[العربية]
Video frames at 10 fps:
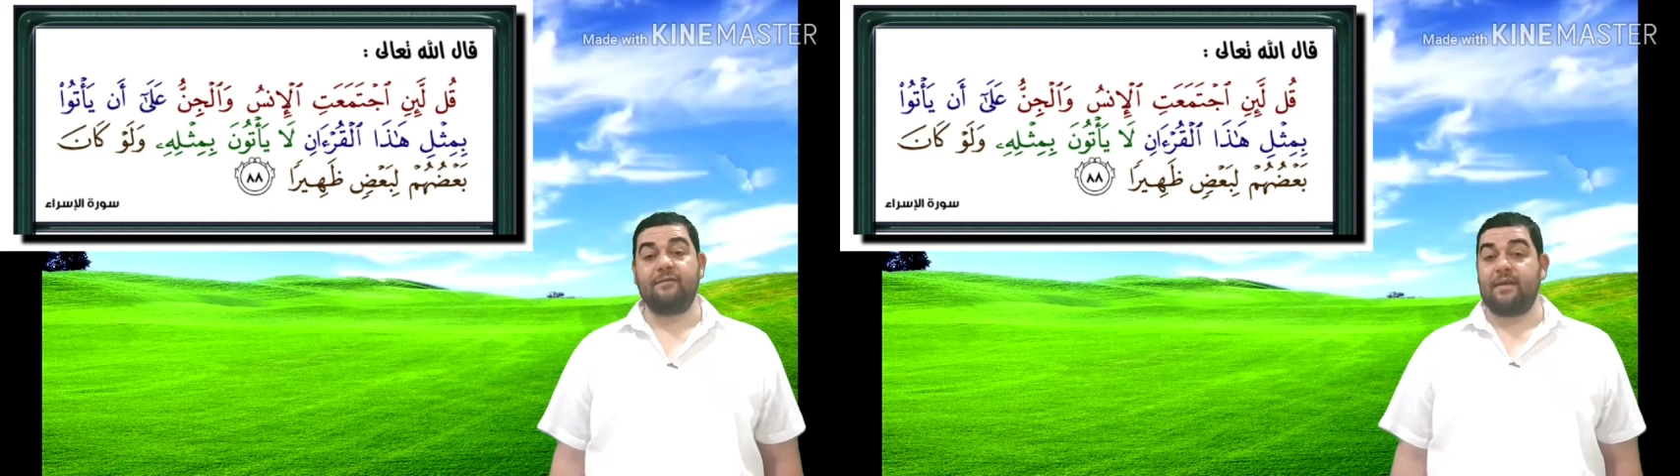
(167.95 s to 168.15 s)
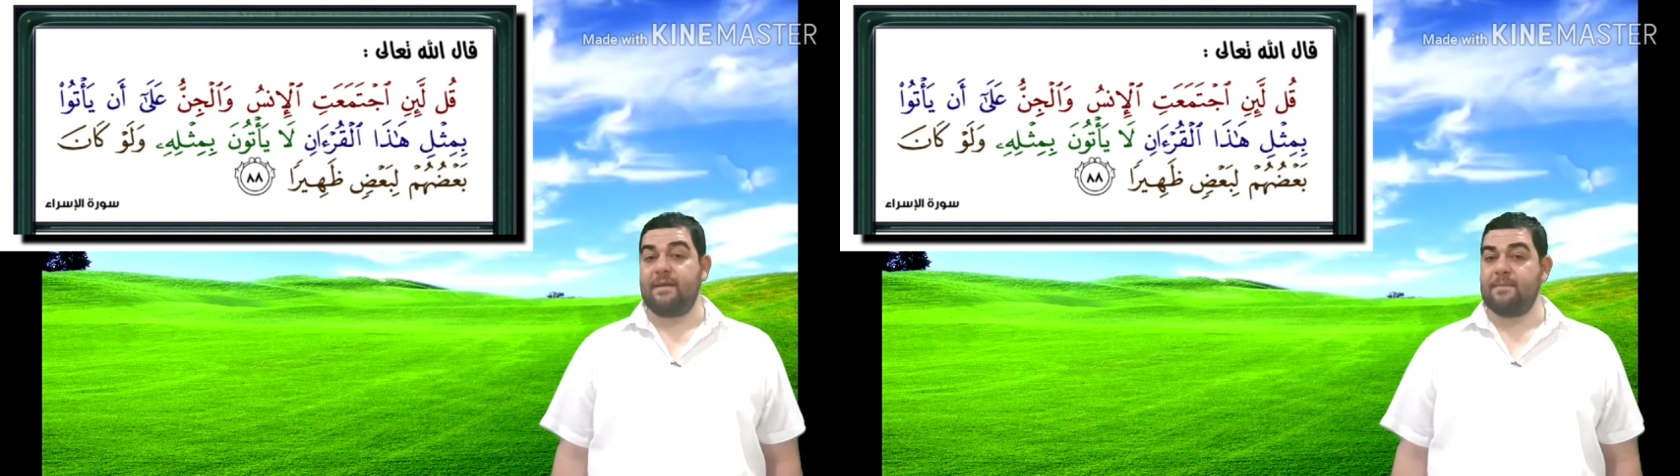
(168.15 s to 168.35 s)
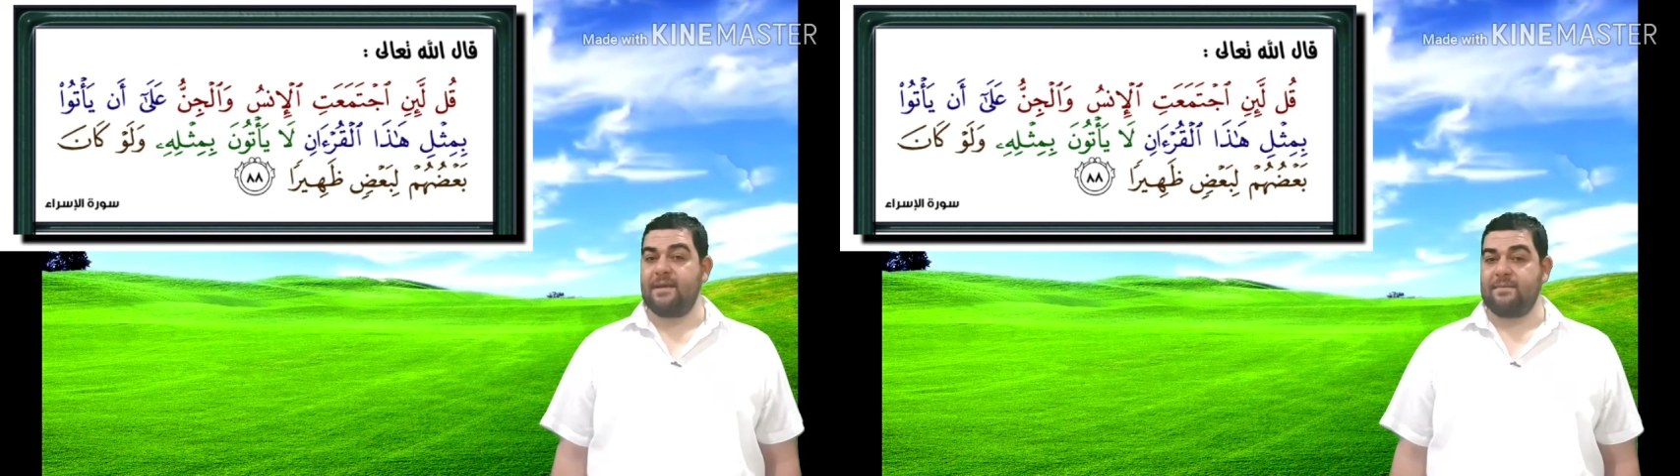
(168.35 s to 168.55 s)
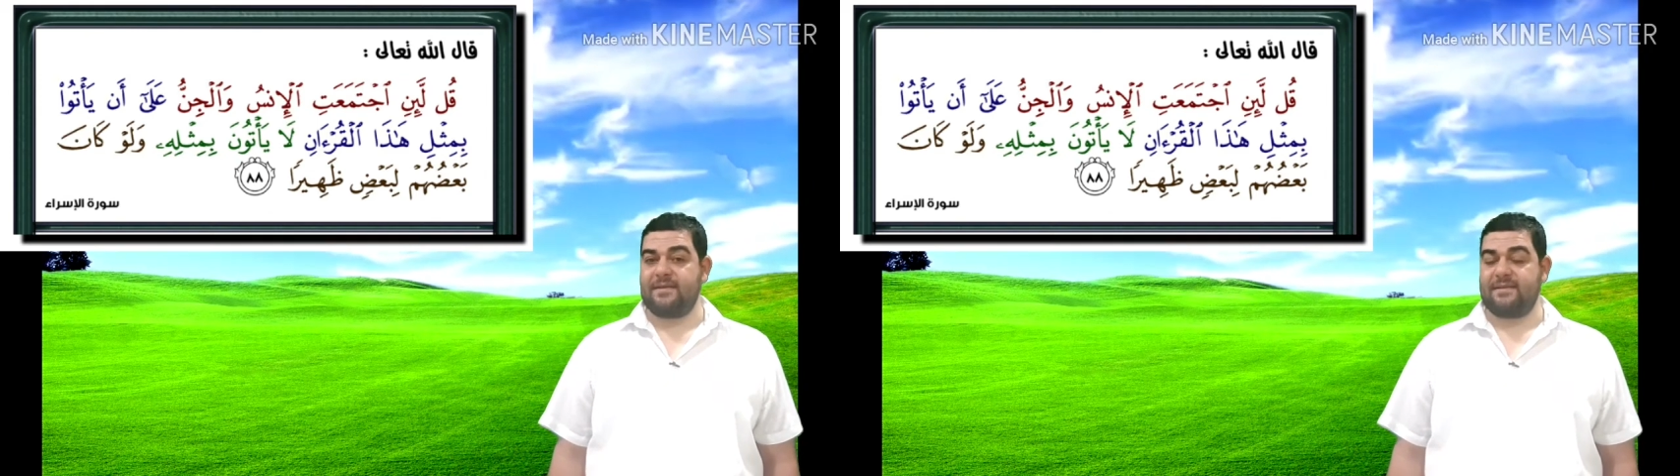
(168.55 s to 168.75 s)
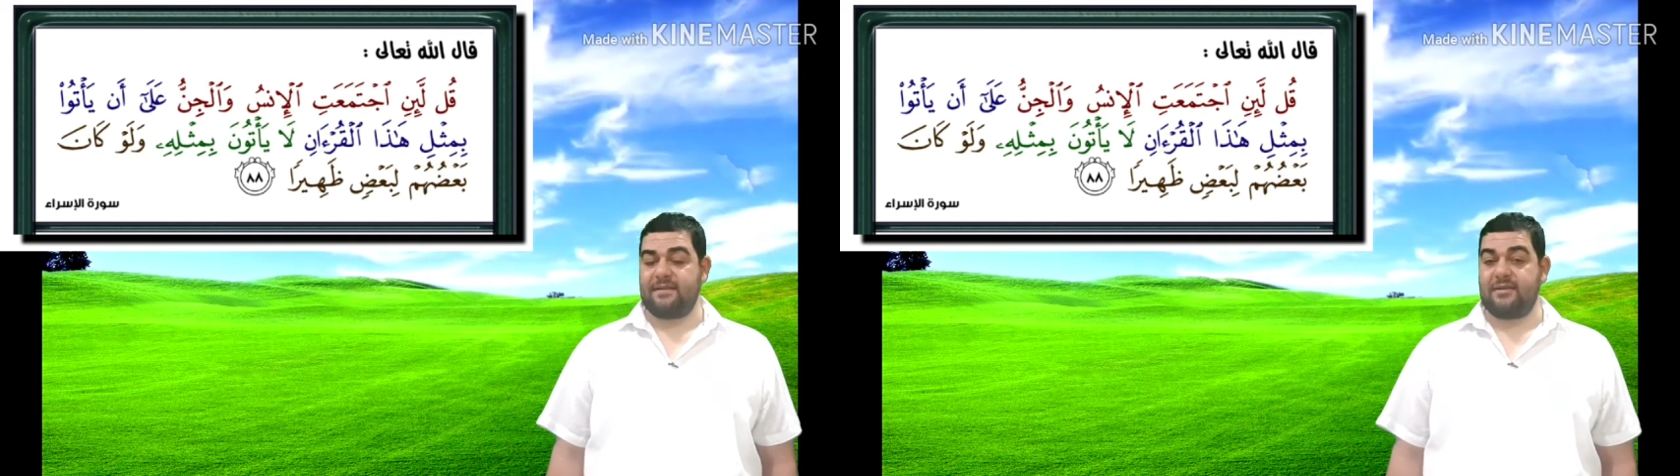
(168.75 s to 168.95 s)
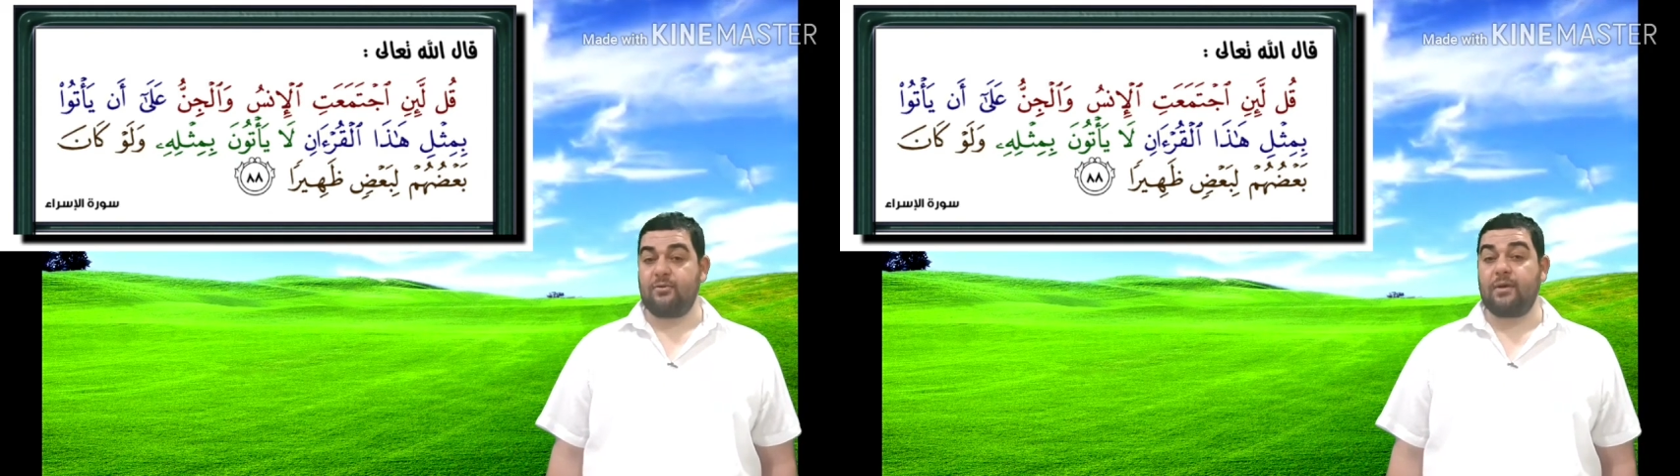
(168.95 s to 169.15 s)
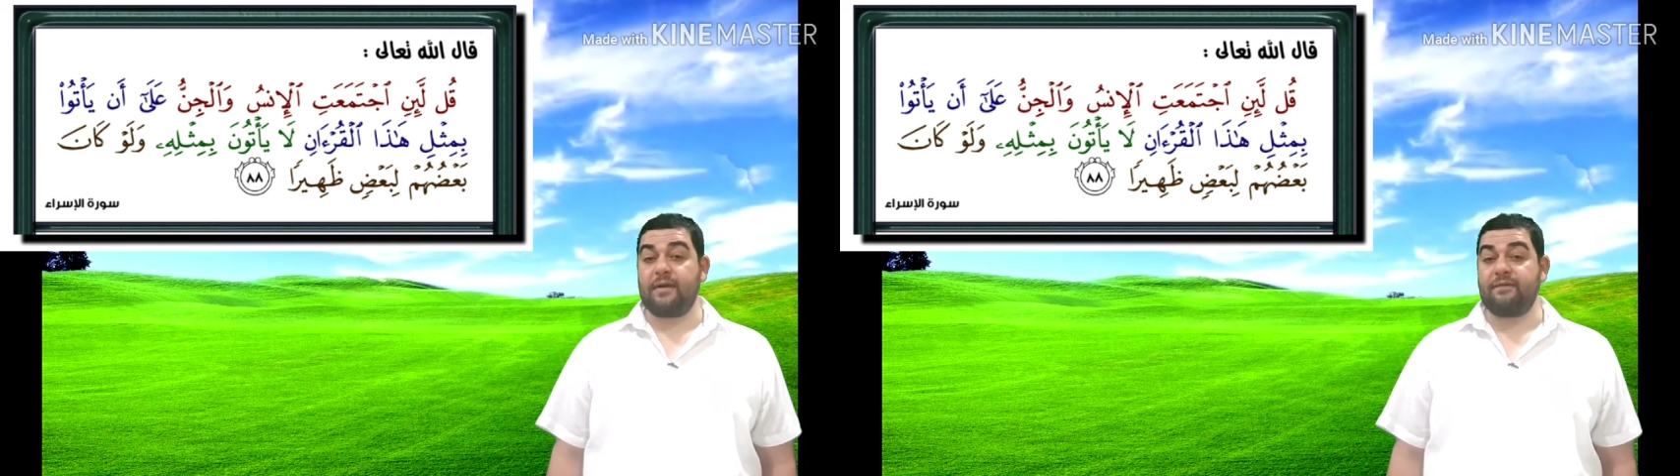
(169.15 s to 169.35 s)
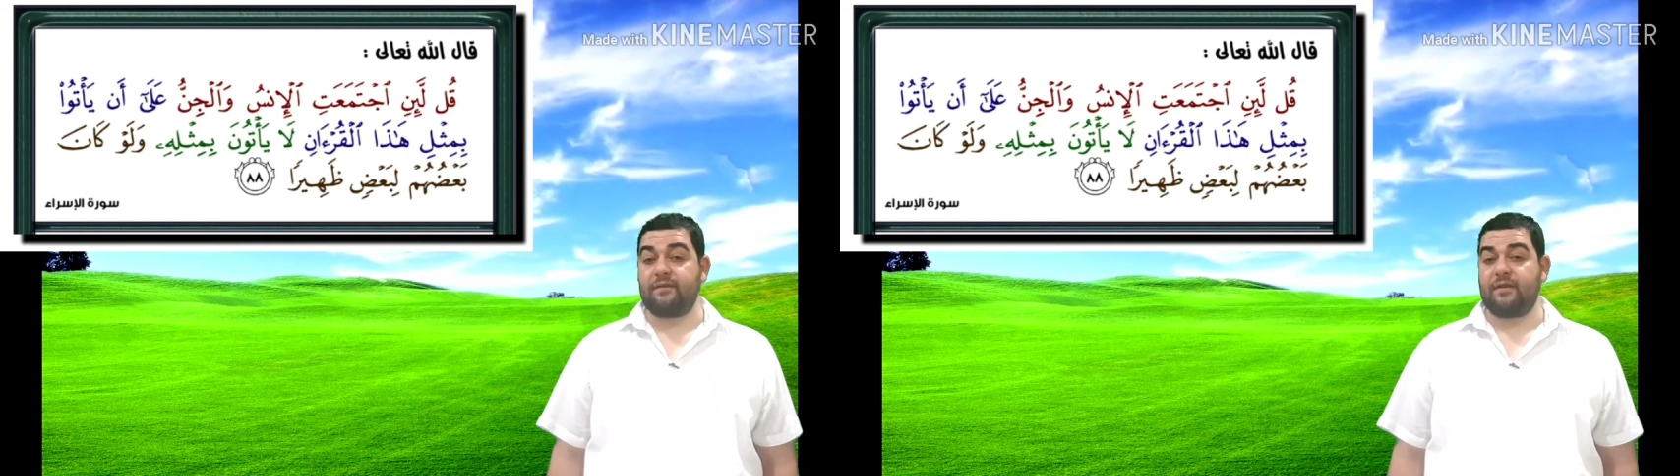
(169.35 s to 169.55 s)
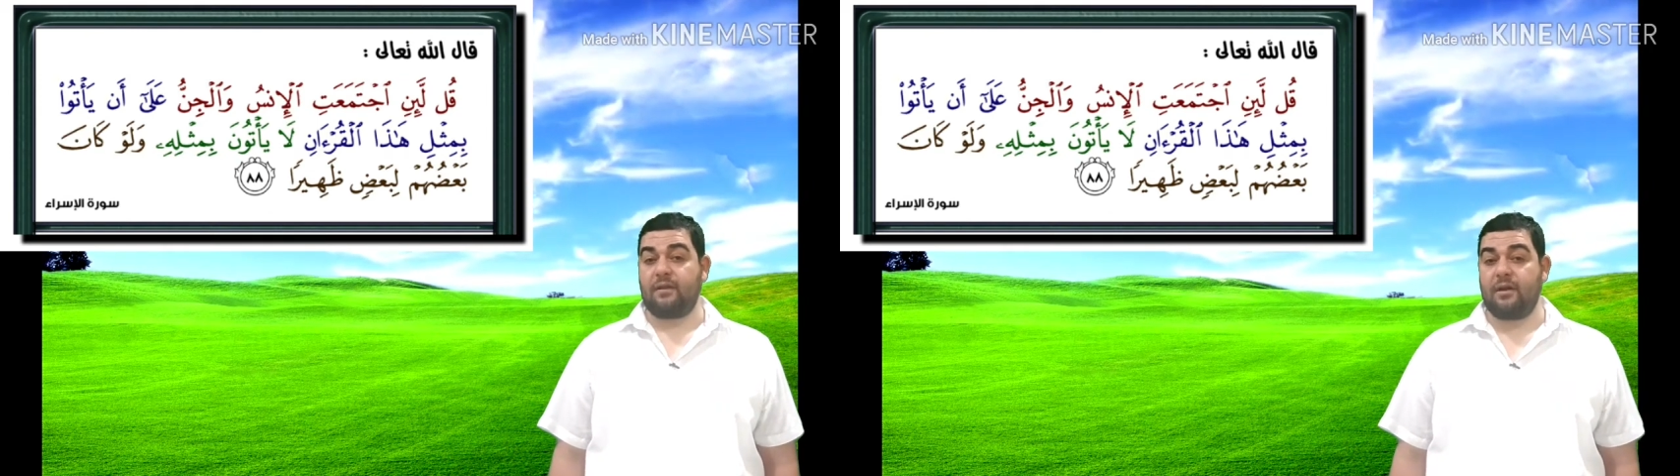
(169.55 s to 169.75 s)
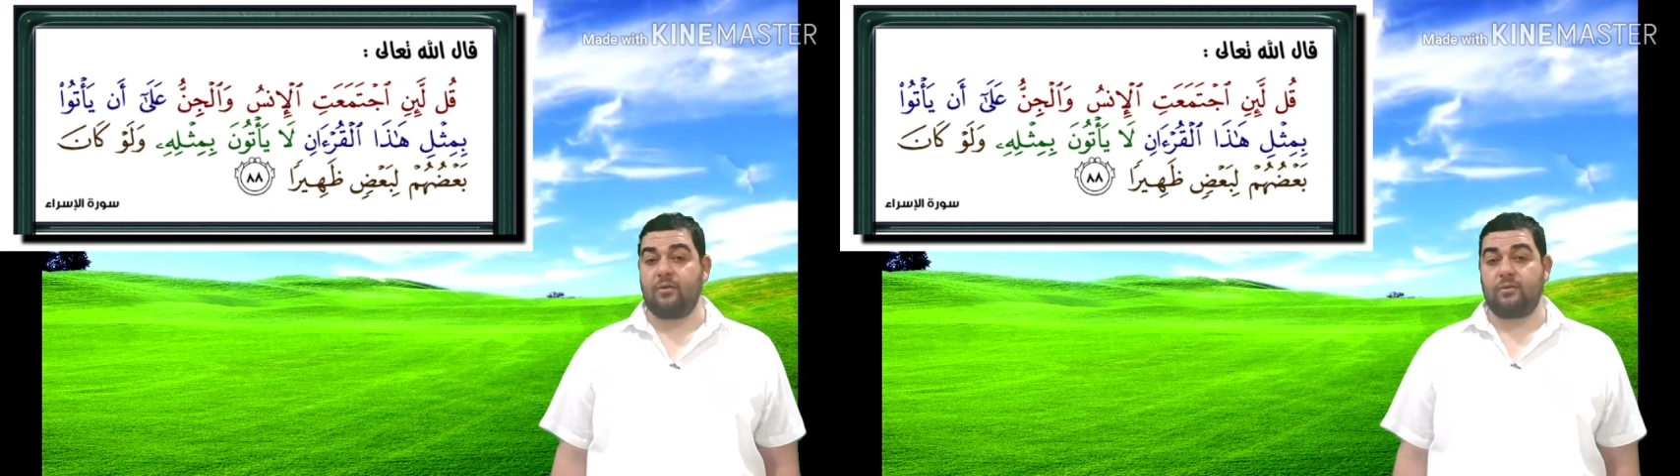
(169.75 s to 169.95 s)
فلما لم يستطيعوا خفف
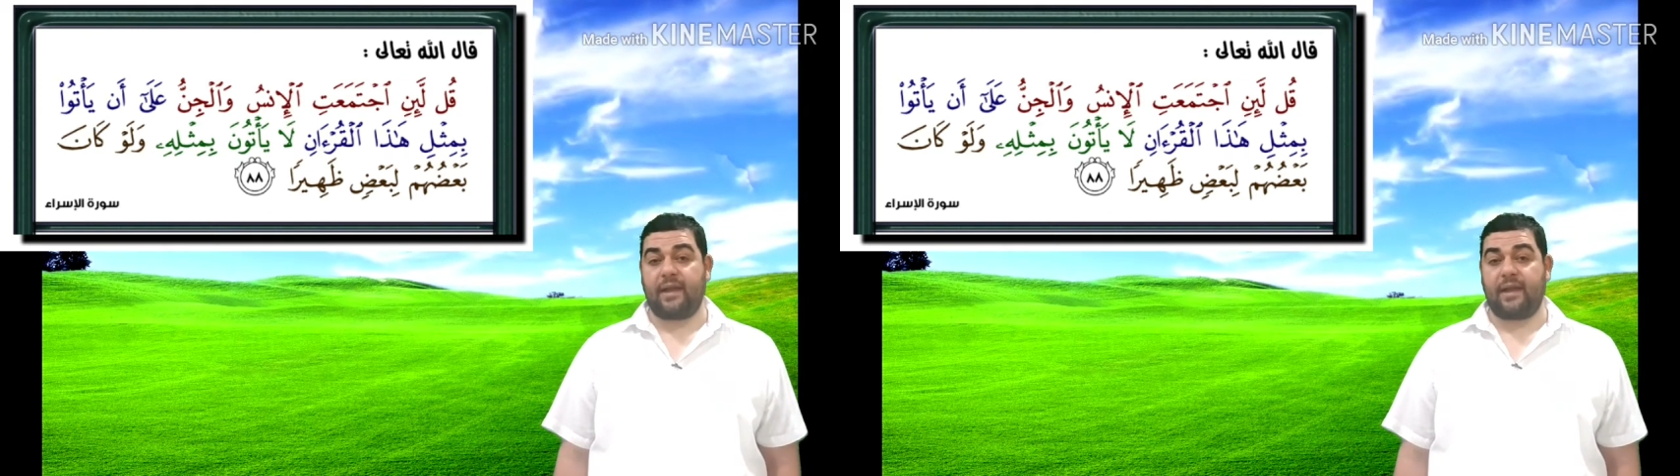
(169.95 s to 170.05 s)
الله